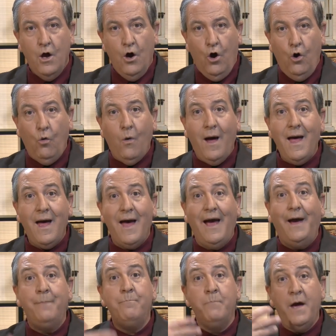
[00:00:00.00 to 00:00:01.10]
هو
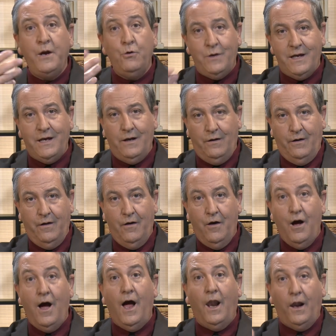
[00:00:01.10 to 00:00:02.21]
عمانوئيل
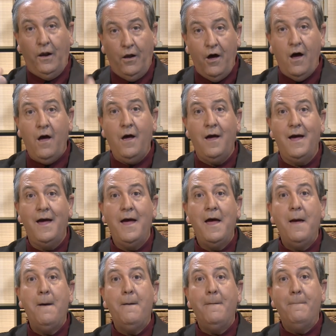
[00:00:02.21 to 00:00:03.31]
الله
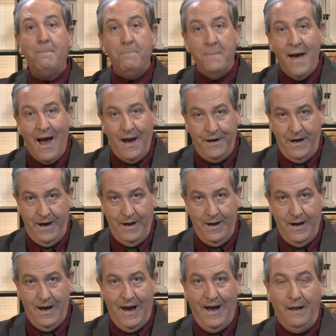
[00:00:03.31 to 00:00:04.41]
معنا
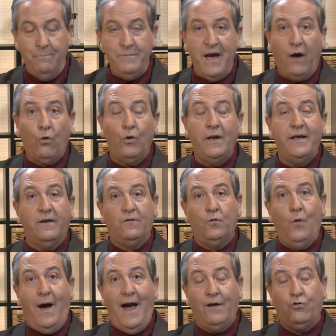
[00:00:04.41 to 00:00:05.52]
ألم يقل
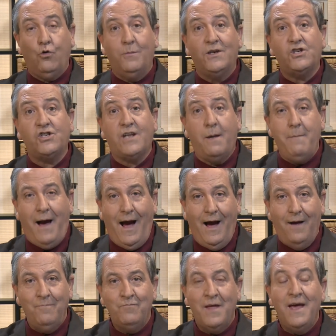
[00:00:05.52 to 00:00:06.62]
يسوع حيثما
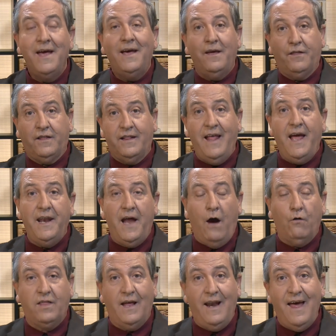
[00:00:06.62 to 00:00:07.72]
اجتمع اثنان
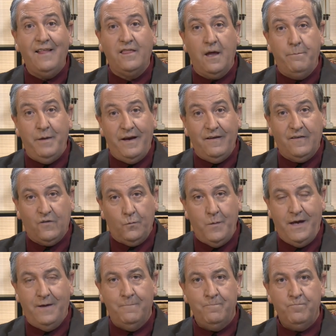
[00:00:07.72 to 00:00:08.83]
أو ثلاثة
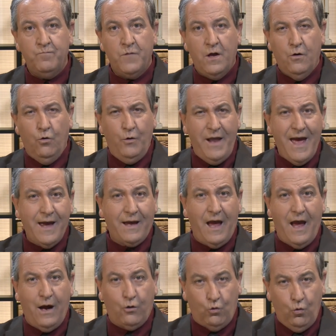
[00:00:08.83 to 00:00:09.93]
باسمي هناك
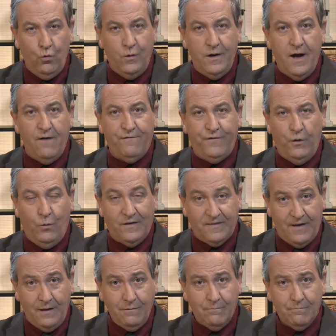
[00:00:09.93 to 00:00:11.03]
أكون في
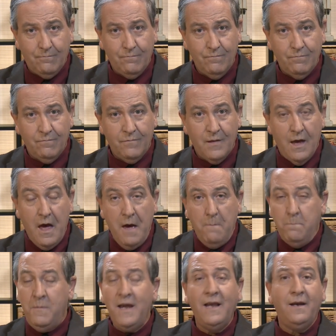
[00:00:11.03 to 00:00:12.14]
وسط
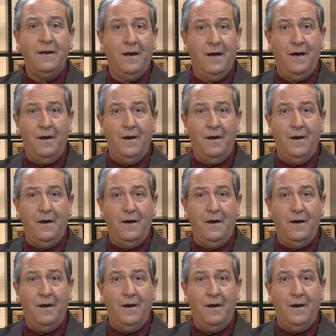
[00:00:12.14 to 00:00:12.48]
مين